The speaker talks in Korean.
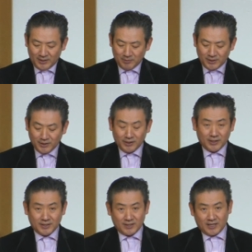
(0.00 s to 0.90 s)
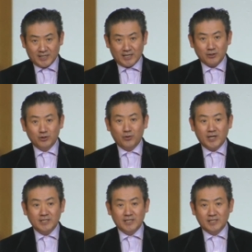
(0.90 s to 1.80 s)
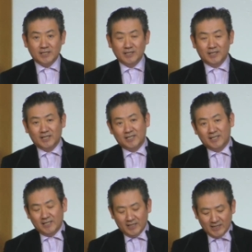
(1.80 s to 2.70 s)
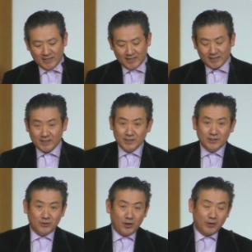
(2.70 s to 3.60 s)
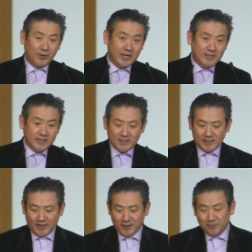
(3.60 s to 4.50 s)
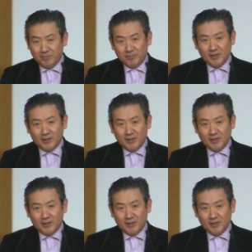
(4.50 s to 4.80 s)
여러분 성경에서 가장 중요한 지식은 어, 그리스도에 관한 지식이에요.